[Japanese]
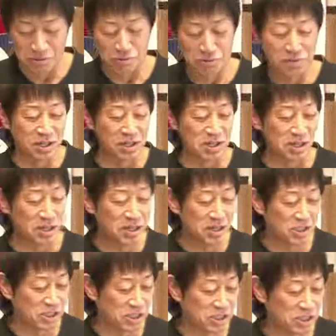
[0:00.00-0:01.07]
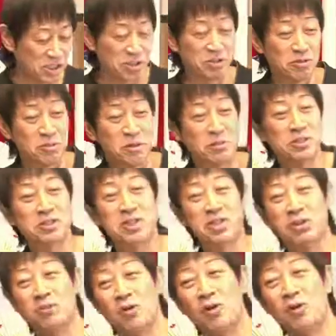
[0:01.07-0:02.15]
この辺で失礼したいと思いますけ
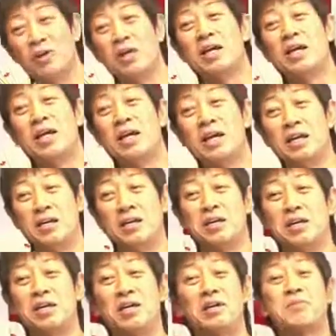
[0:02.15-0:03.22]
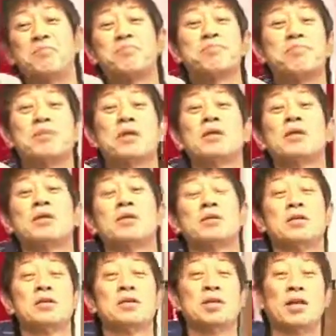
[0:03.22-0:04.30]
ども
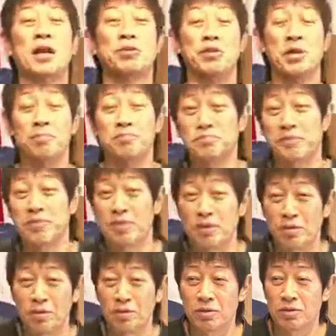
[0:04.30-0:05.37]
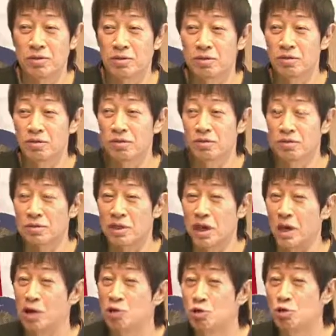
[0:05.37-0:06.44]
えー、あのね
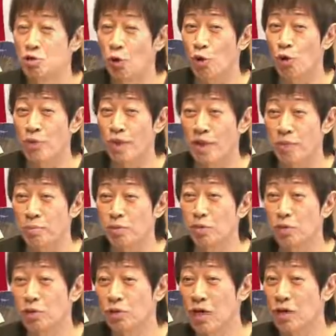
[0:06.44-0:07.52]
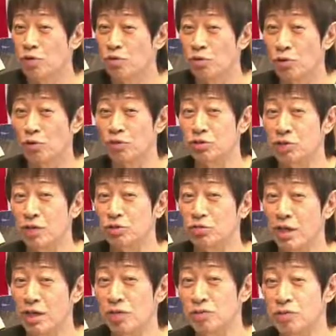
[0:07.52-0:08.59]
剣道でね武道剣道っていう
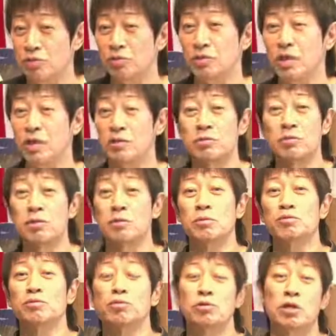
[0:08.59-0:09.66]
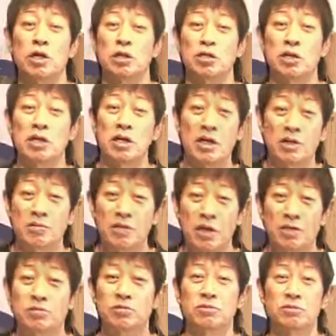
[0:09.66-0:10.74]
ねのねあの武道空手からねあ
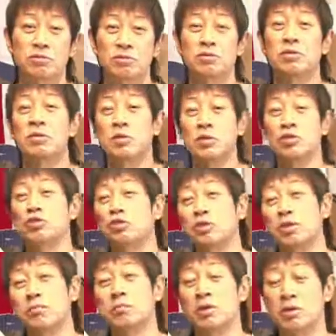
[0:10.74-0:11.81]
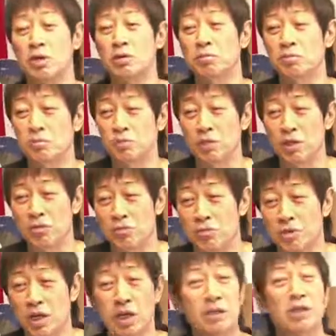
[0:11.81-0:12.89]
のー一緒にまた武道剣道っ
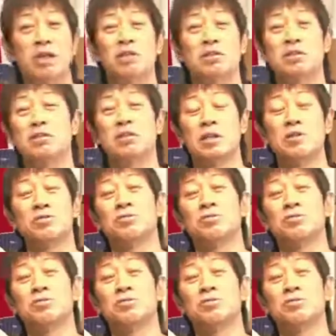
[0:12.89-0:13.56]
てやあの